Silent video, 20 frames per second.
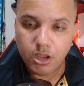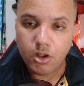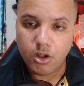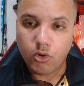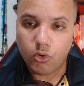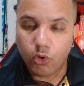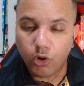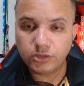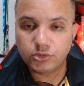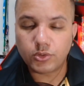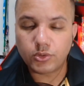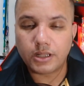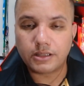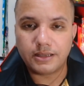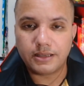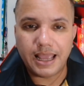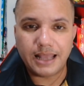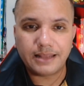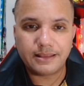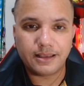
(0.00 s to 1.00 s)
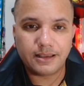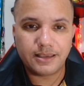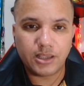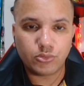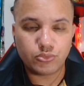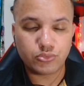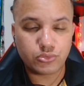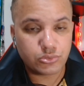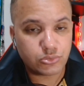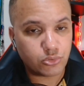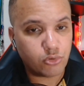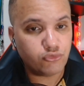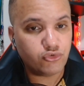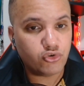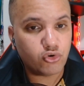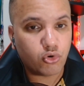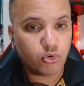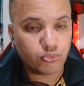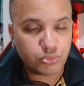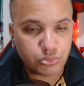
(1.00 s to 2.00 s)
Outro atleta que é um sonho de
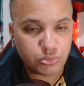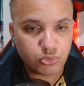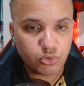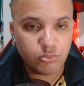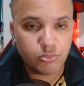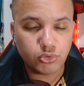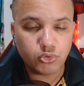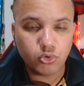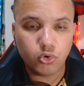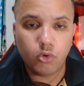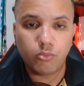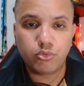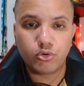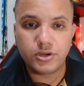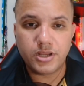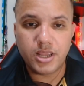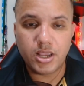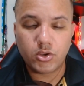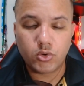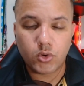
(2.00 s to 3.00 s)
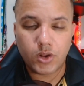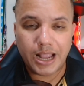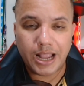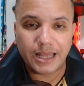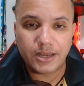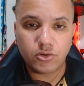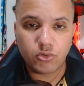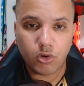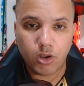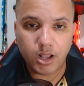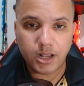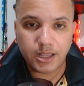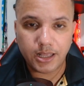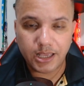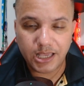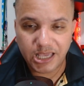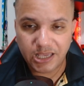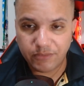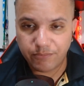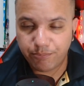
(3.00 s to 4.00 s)
consumo do rubro-negro carioca,
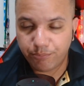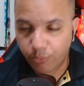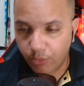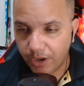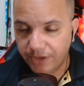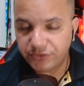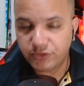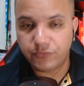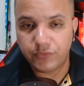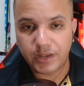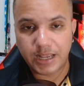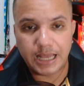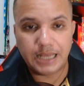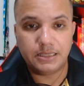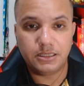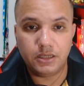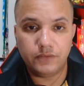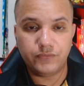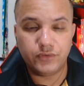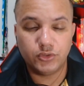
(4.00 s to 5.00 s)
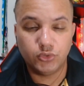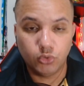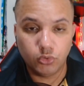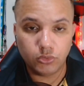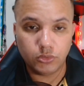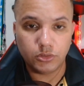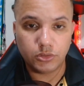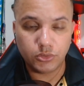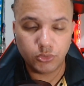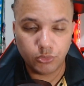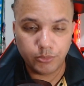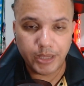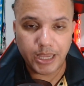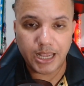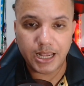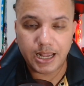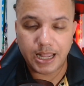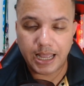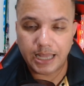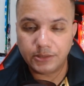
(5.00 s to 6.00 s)
que pode ficar livre no, no
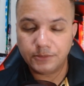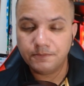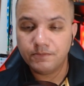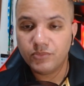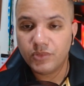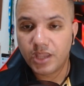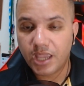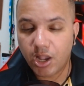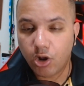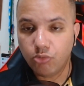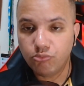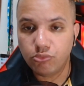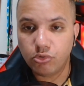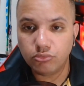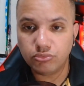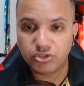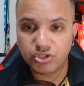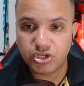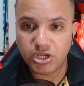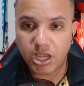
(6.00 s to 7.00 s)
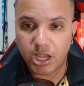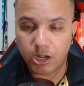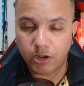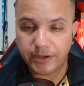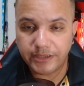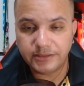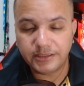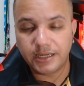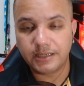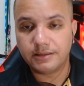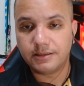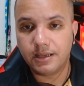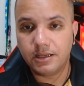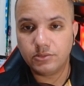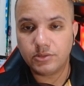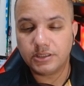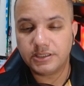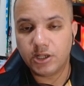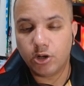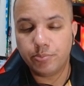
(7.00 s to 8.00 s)
mercado, é o Montiel.
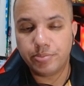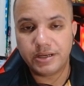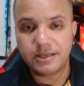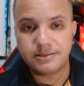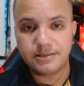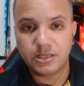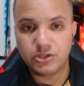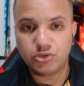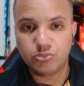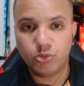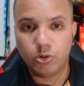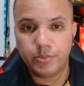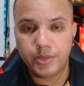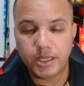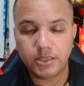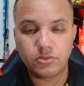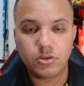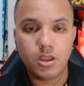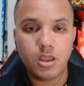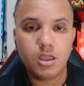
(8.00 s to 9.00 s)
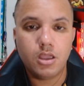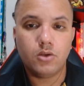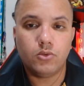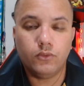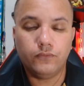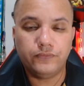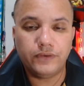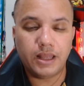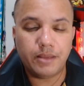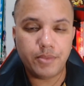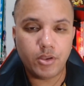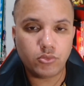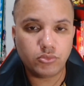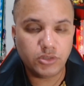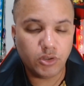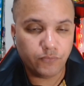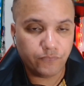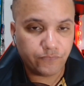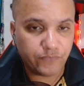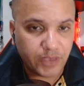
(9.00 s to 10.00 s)
Entretanto, até o presente momento, o Flamengo
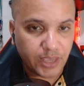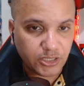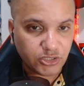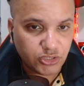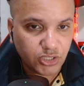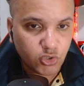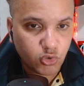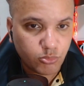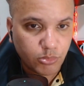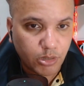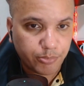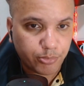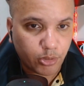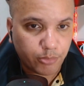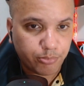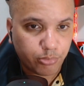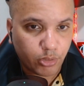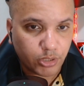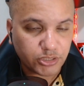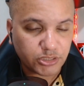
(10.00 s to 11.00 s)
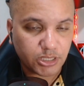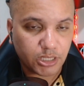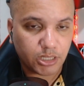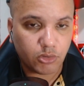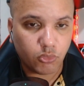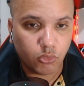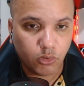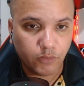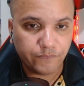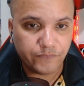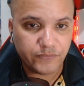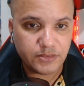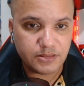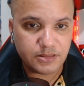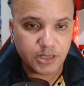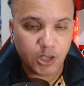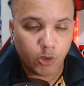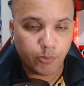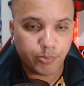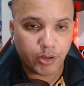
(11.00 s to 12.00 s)
não fez nenhuma proposta
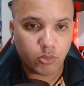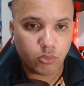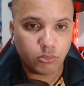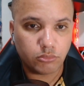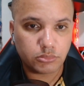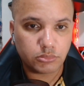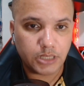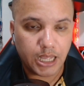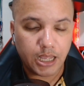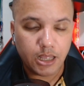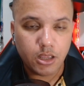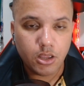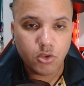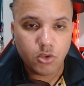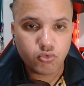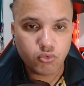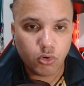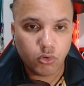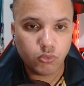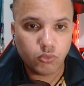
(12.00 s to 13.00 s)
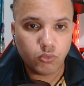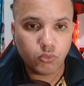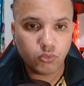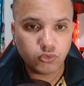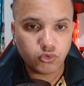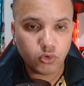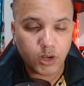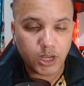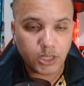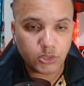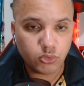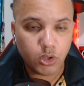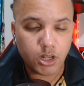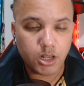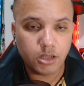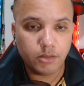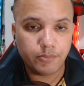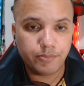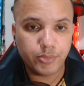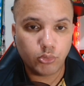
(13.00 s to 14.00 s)
oficial para contar com o jogador
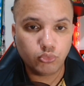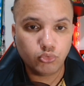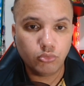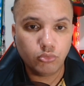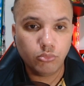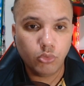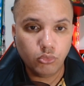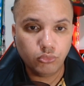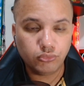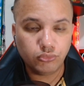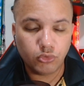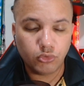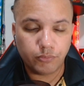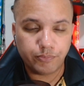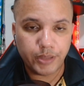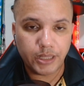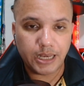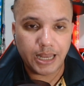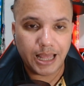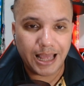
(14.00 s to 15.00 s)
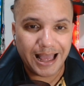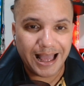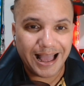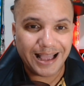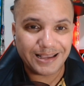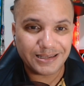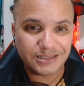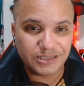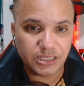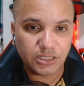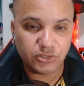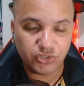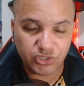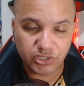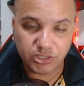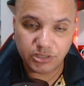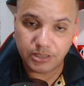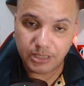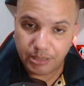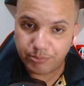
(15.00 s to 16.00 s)
campeão do mundo pela
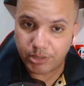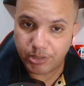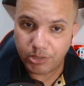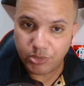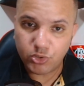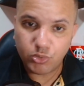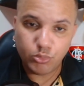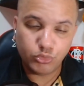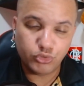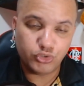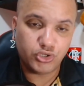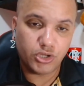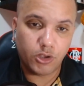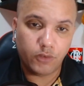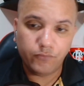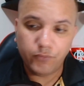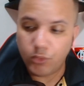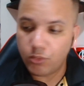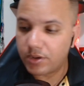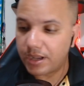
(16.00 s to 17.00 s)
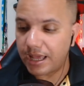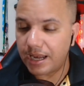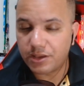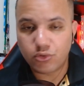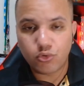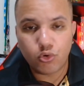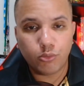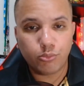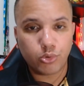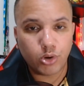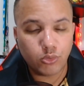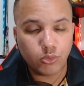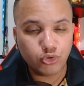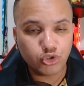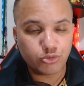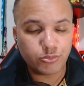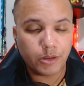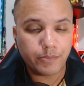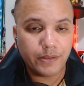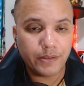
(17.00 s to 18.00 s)
Argentina. Lembrando que o Montiel foi o cara que cobrou a
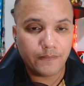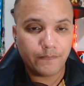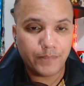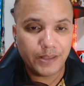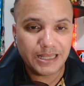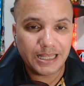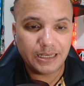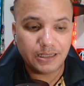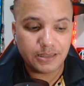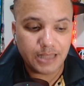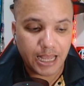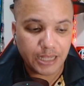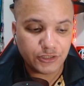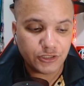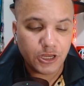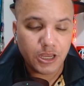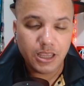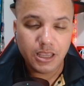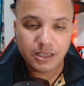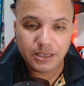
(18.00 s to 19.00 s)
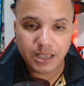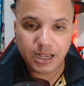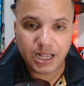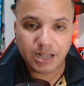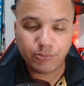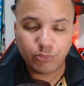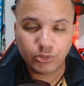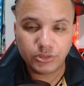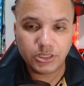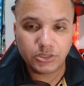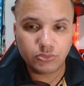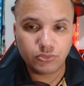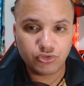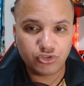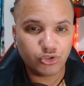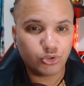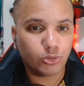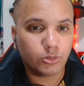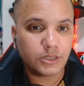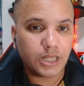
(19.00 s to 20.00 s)
última penalidade que acabou dando o
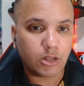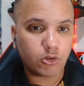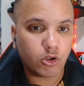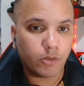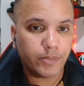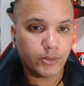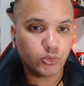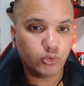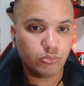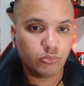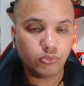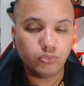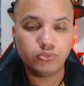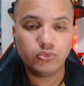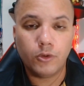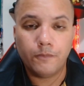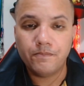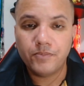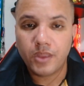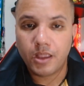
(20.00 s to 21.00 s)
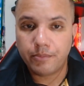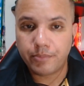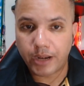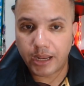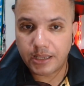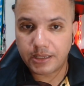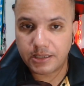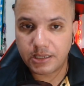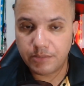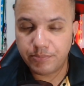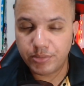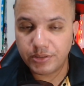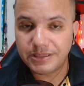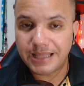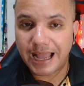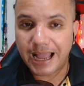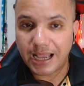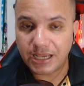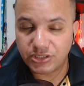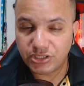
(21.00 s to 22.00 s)
título da Copa do Mundo para a equipe da
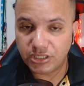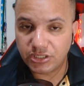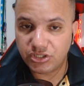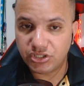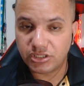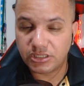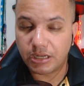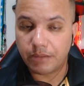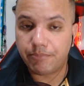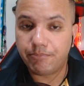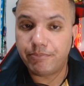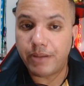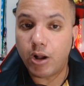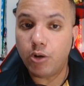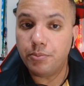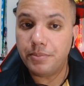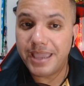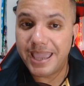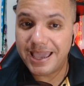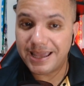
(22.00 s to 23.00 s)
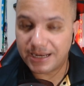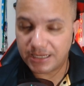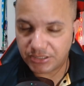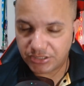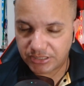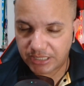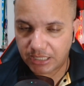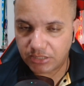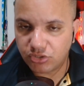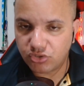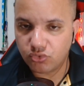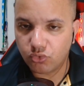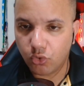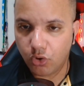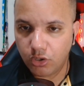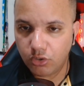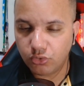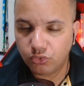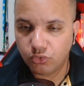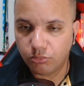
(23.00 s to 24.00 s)
Argentina. Palmeiras está de
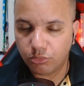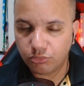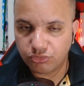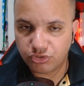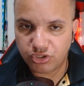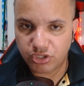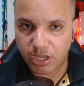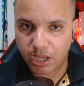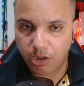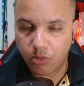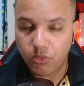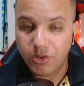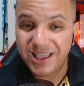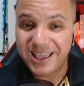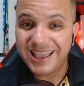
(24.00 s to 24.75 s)
olho no Montiel,